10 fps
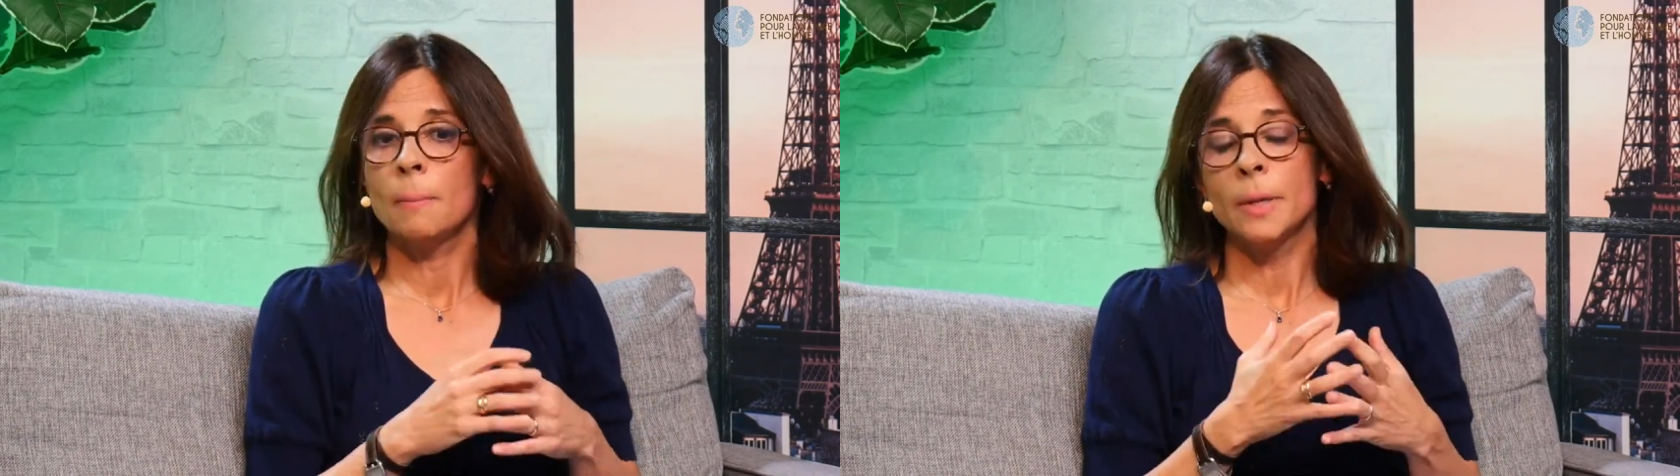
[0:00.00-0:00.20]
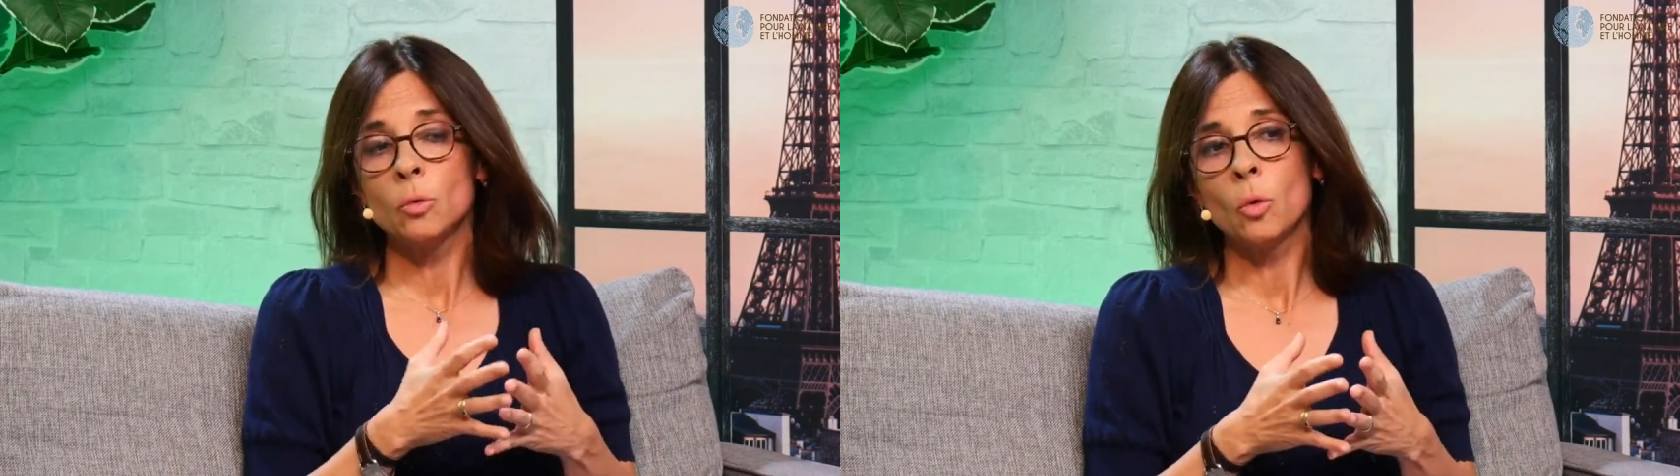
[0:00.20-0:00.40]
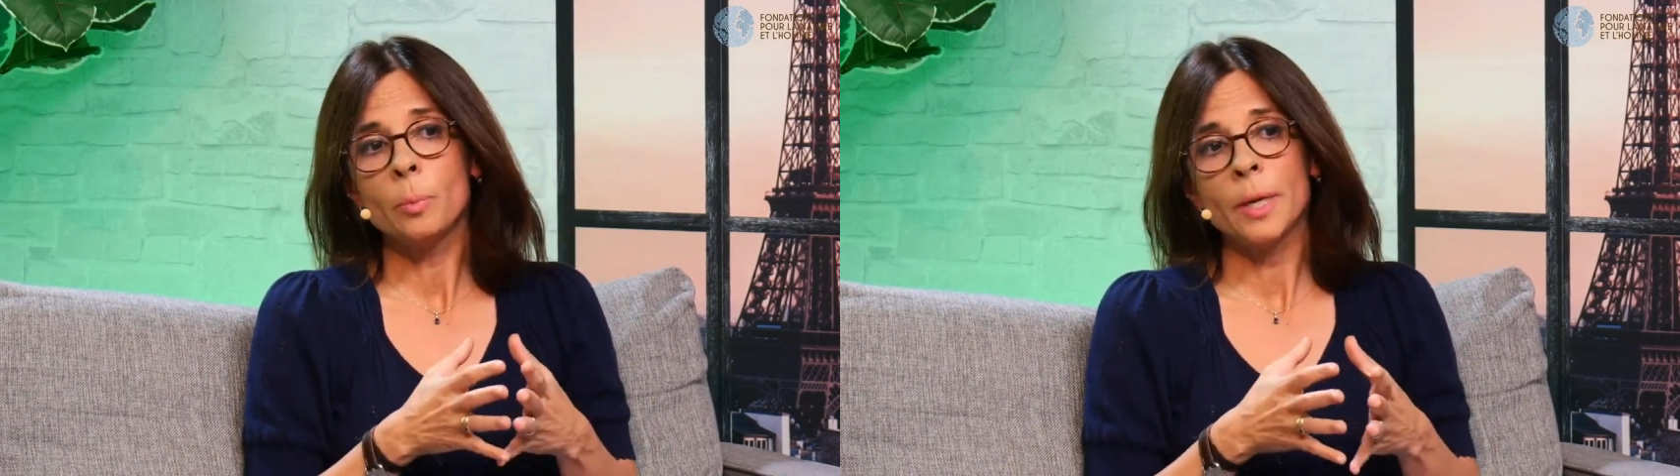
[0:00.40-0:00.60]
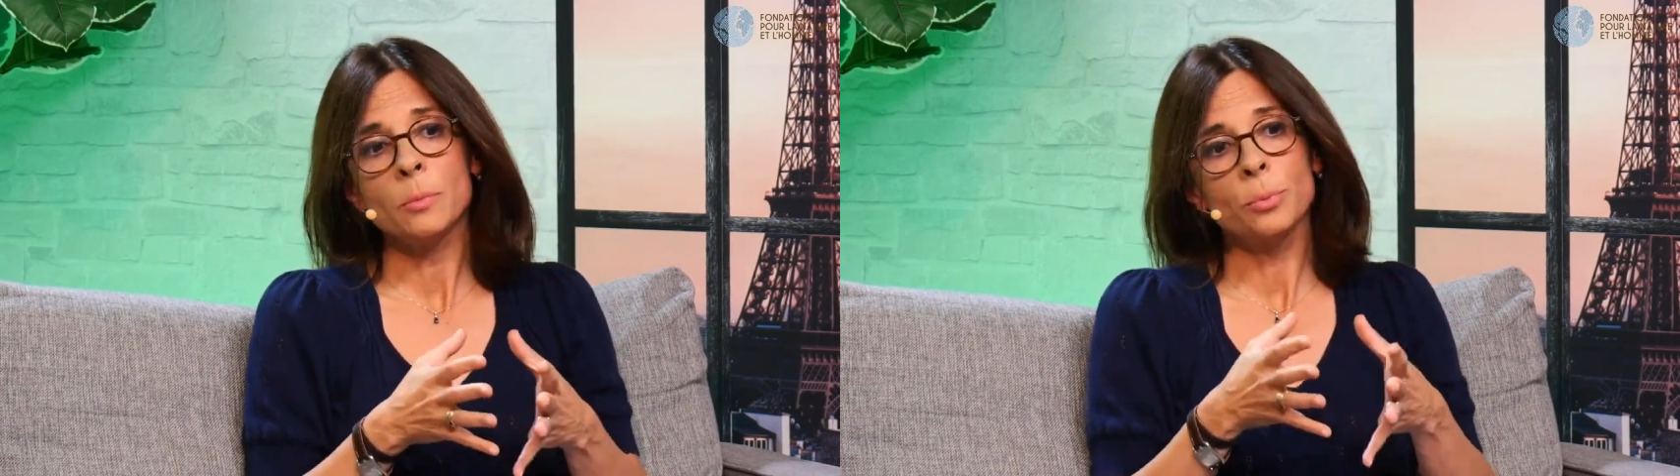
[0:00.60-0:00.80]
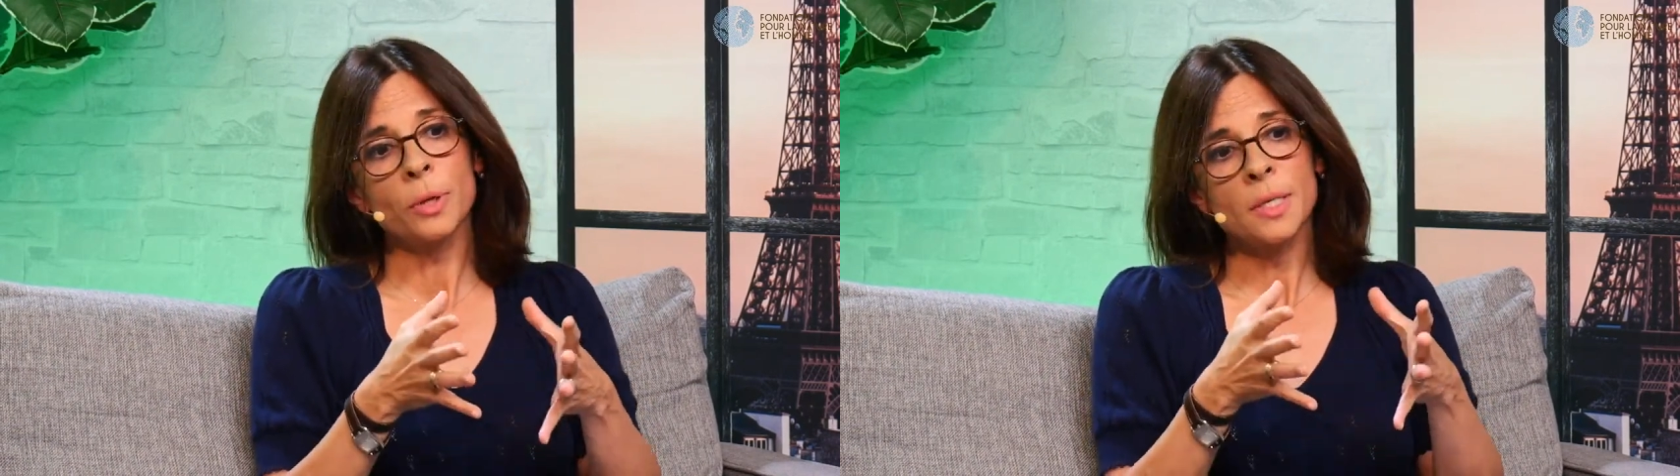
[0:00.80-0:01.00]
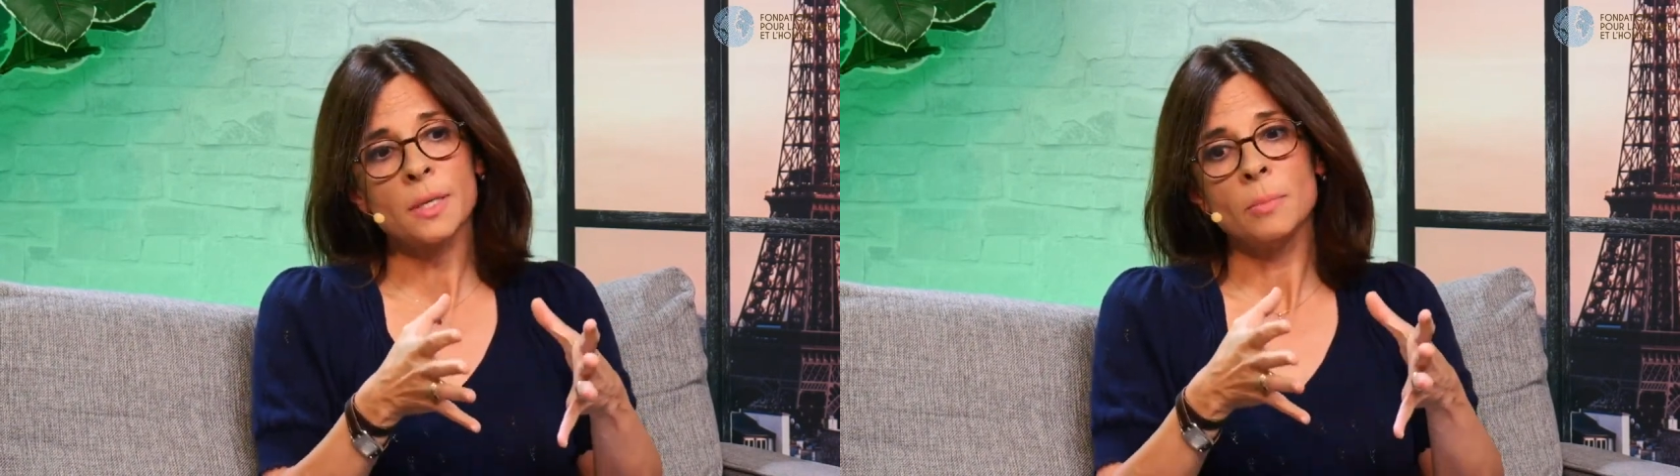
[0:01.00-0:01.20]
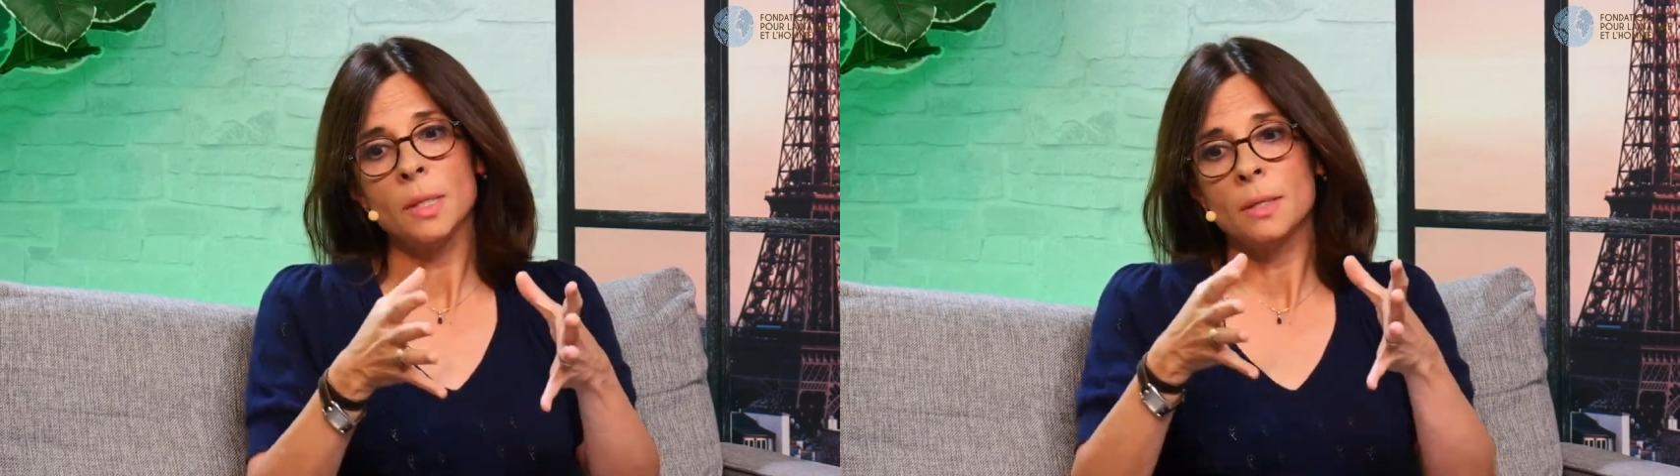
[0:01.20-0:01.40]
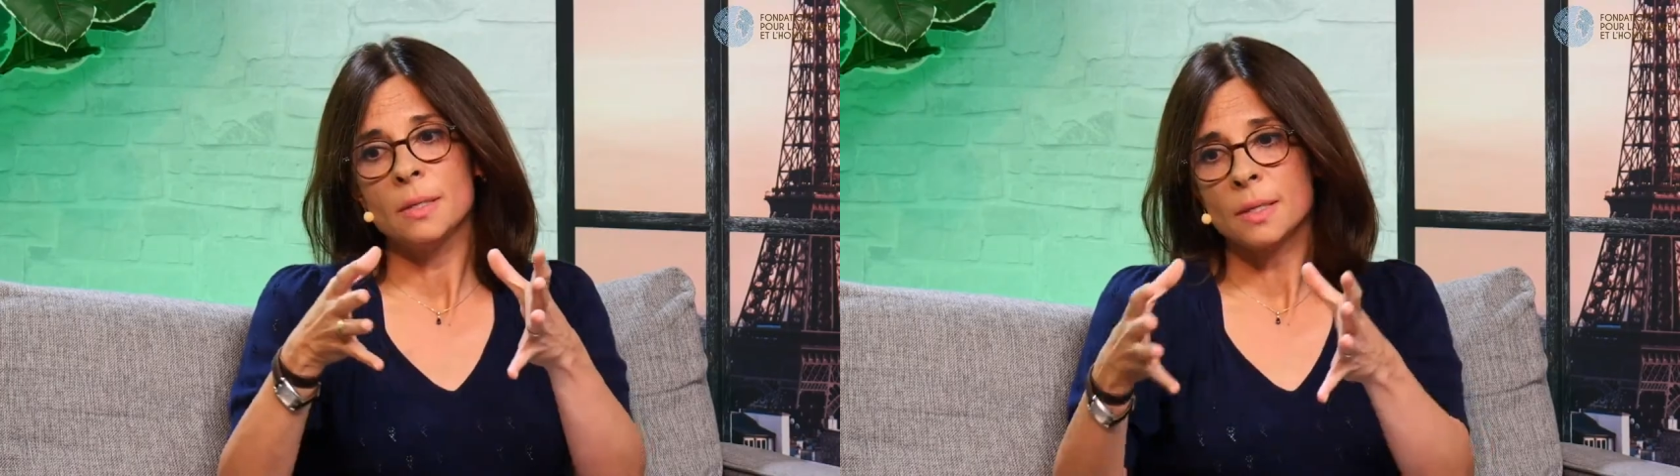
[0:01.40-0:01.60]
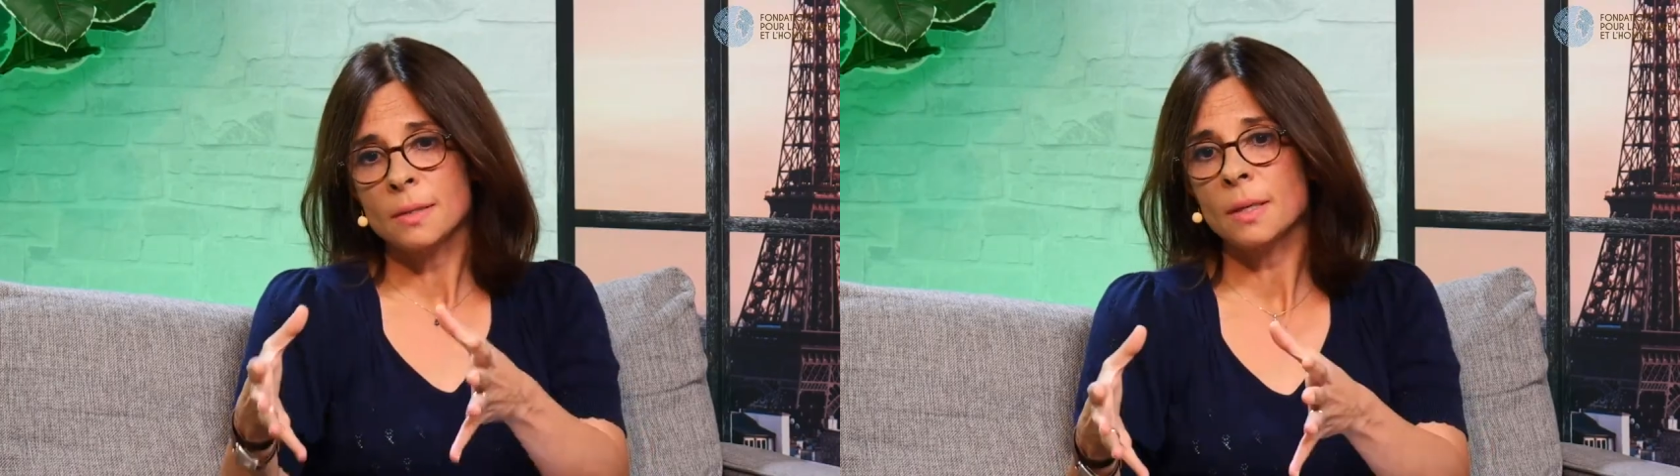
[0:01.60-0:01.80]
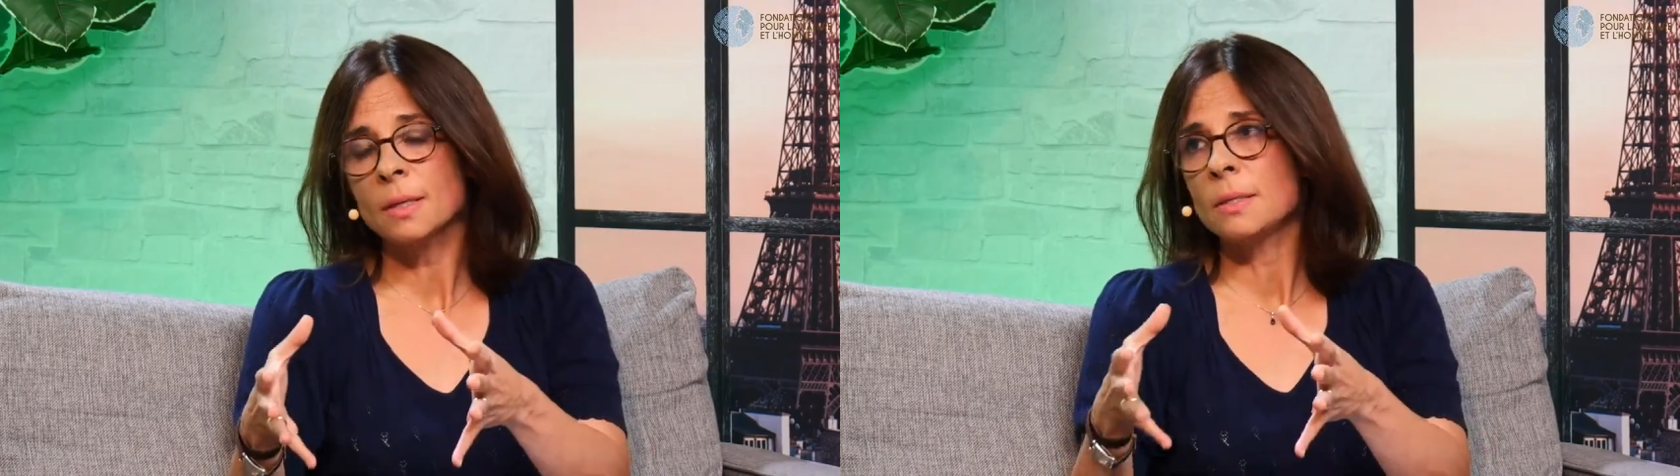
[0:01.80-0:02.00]
Mais nous, on plaide pour examiner les
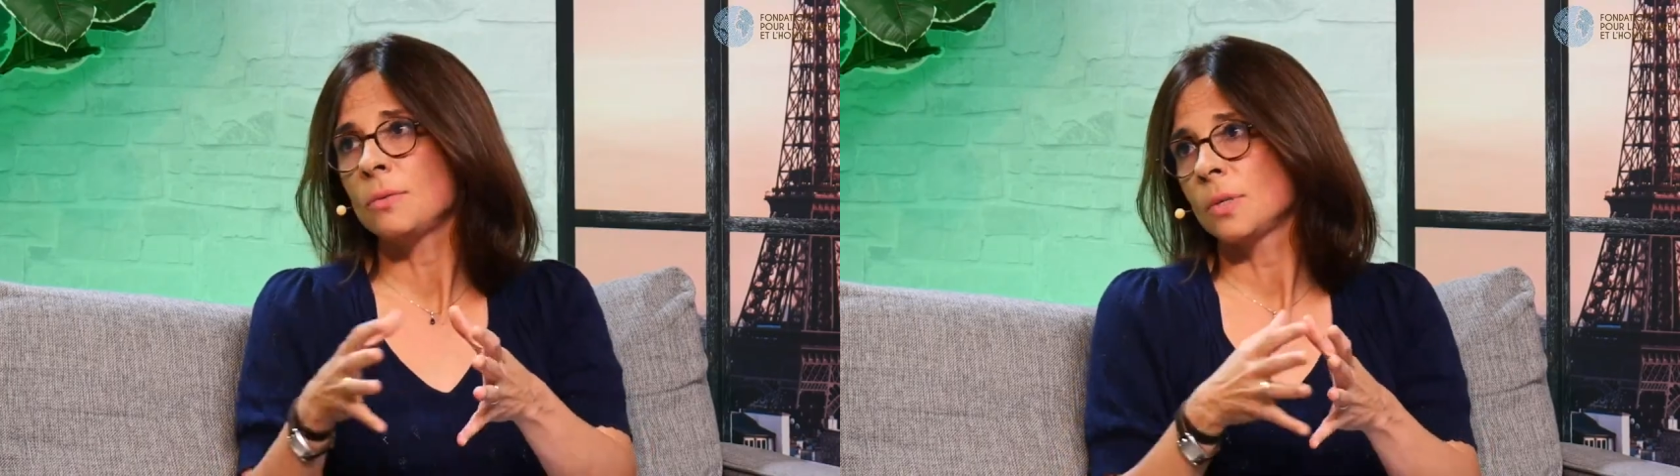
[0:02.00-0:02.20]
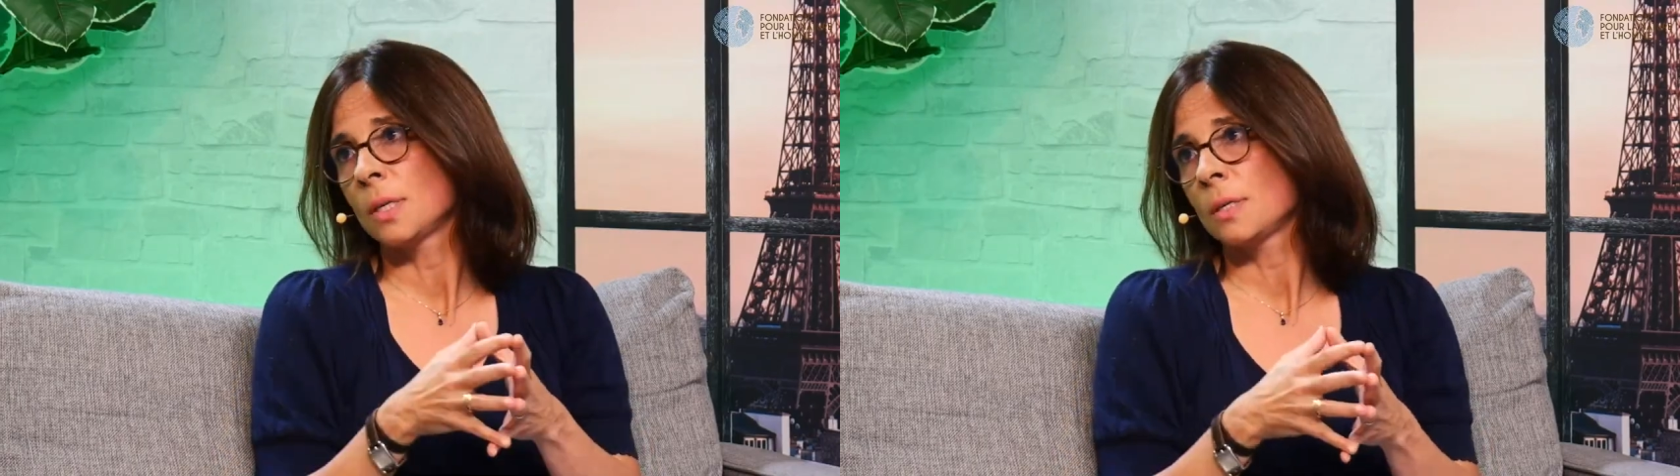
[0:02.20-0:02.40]
alternatives qui